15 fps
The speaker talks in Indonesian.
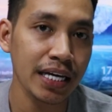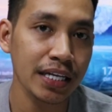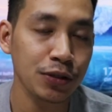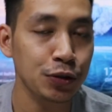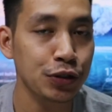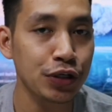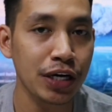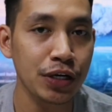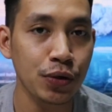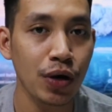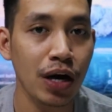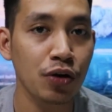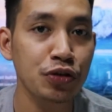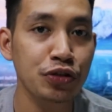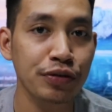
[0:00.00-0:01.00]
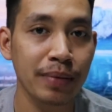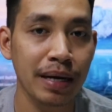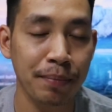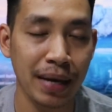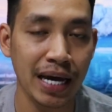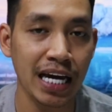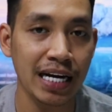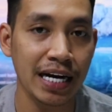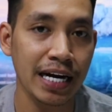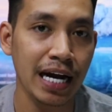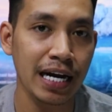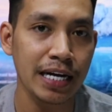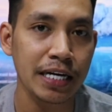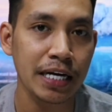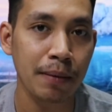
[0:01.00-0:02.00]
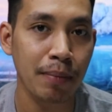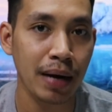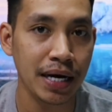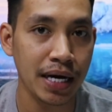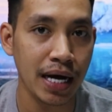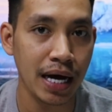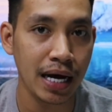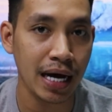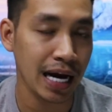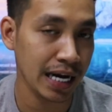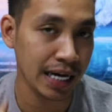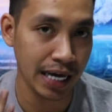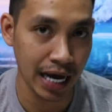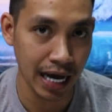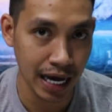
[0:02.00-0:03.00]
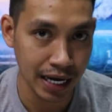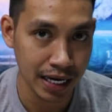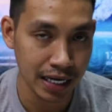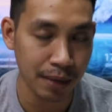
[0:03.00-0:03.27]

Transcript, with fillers: tujuanku aku cuma pengen ngenalin kepada kalian,